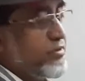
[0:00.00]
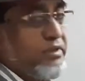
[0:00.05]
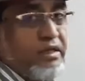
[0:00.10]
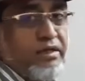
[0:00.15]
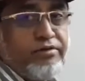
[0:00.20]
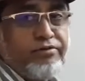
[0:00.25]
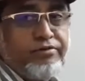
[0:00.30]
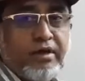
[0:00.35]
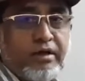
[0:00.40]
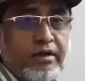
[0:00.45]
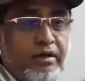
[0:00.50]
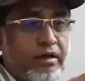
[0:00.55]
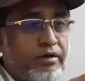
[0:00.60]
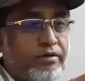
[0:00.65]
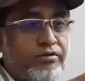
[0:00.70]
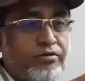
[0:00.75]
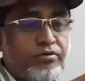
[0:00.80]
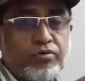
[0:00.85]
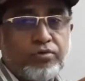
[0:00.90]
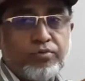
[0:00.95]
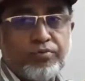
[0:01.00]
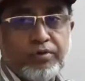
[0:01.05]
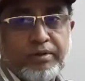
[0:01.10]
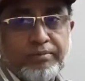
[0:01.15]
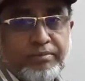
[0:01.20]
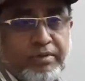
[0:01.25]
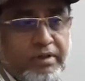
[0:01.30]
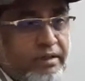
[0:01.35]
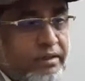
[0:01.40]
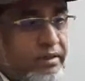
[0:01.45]
তিনটা কার্ড করব
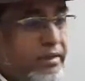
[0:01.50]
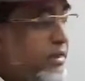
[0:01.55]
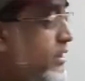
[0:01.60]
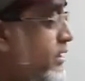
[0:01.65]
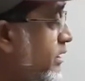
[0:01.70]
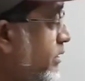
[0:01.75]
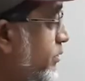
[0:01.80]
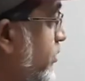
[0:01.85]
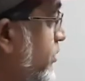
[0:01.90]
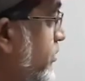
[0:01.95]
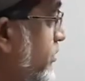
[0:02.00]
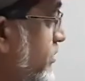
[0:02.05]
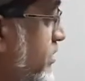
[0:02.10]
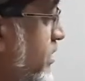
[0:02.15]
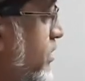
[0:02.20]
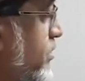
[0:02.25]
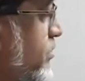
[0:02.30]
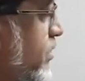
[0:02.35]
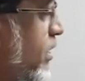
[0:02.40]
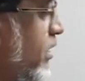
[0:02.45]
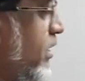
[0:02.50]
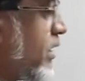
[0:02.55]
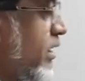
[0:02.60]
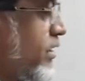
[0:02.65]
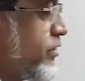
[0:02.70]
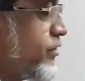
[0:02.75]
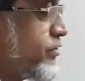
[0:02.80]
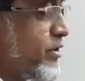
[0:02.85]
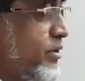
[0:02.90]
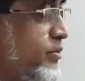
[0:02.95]
আমরা এবং তিনটা কার্ড
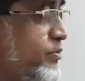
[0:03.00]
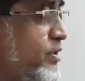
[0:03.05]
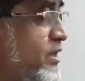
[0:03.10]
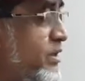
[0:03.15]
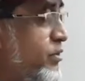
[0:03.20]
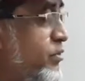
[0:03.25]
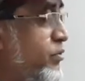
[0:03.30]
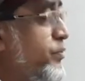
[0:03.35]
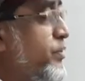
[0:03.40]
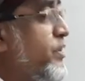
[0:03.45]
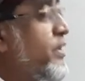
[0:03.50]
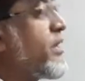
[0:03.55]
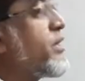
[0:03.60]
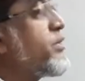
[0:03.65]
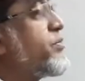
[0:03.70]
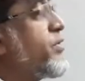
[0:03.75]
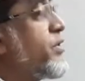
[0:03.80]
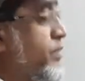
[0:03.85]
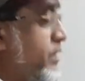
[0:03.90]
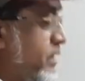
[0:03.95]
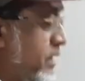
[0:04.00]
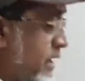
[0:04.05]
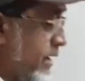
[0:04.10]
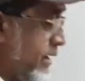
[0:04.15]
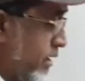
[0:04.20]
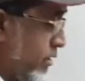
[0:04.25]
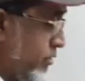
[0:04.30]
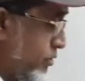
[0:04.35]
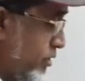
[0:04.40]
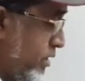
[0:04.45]
টেবিলের উপরে এইভাবে
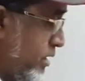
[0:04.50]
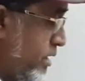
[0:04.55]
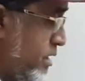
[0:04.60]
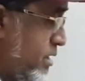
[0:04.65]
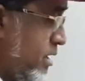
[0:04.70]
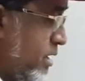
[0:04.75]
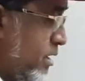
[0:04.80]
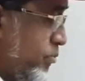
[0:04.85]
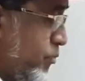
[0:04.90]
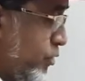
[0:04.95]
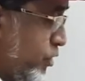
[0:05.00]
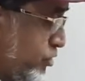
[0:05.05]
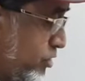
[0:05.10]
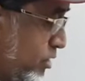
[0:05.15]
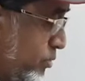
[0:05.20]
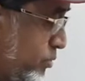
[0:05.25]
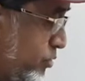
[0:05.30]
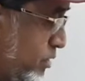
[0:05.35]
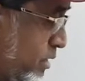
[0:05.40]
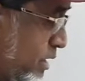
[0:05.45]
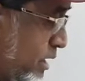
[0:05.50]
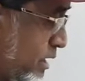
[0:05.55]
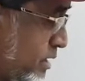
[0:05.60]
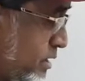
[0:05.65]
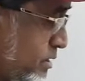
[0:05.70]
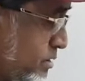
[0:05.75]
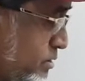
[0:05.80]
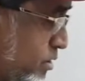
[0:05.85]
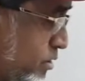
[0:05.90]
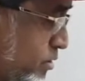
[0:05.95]
খাড়া করে বসাবো এই
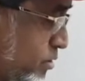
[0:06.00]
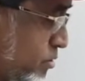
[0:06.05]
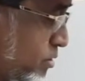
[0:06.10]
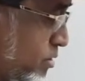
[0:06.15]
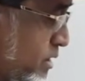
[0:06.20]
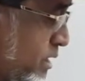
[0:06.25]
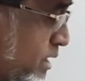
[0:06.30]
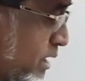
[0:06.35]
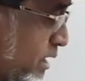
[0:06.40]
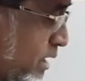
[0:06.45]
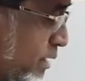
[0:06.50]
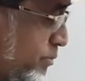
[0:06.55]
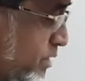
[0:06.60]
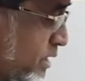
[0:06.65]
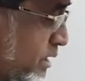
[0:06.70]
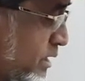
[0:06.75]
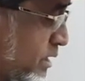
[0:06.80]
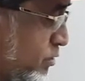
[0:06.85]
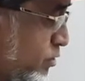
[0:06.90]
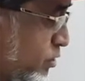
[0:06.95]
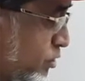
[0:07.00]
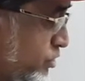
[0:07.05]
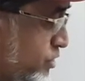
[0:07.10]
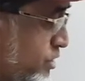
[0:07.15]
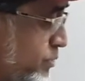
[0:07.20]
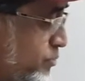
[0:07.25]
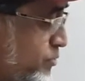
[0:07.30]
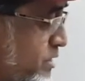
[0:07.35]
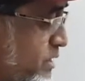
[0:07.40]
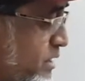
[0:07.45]
ধরো আমরা
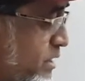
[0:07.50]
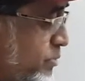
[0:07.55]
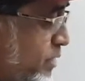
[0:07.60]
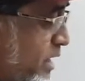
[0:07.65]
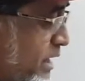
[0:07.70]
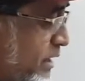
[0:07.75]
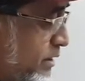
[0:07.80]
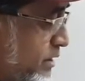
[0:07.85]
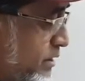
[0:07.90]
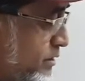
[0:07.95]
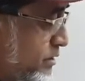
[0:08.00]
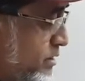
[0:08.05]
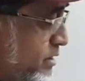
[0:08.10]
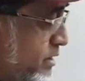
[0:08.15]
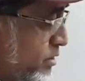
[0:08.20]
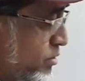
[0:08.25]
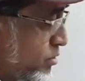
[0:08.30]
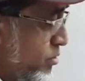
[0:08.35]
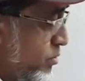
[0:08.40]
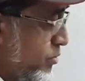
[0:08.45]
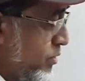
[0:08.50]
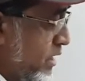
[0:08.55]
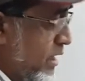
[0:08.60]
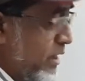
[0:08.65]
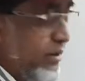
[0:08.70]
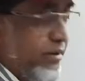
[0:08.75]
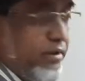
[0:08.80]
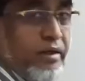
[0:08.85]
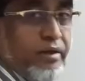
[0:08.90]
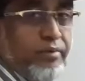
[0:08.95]
কস্টেপ দিয়ে বা আঠা দিয়ে এরকম
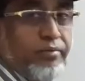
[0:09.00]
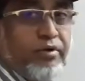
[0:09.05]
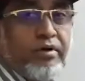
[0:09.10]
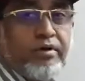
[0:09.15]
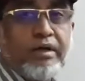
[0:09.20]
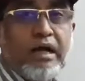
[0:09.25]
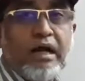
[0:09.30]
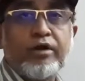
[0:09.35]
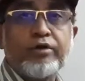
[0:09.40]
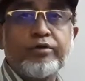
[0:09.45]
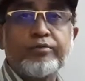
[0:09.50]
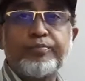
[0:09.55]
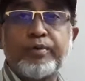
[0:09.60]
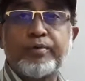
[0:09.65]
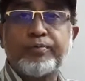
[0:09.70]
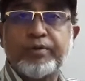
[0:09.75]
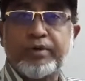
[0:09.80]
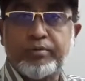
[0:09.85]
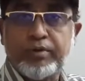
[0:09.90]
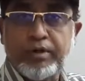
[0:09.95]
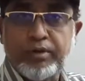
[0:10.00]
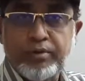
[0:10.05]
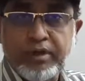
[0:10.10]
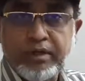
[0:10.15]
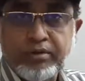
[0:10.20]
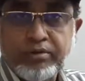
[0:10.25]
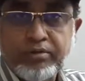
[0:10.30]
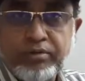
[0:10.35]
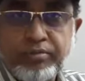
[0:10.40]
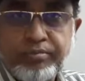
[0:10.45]
কার্ড এবং আর্ট পেপার ব্যবহার
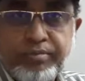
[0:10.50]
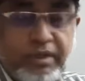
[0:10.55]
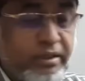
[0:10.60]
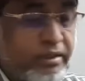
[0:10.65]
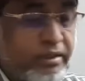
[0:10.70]
করবে